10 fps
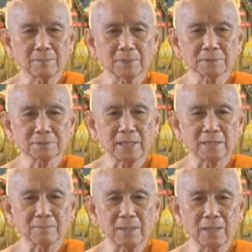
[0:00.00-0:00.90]
พึงใจ
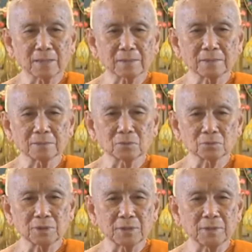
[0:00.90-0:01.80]
มากขึ้น
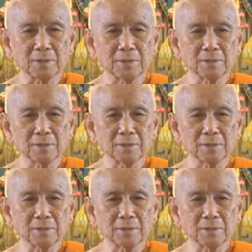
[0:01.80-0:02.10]
ทุกที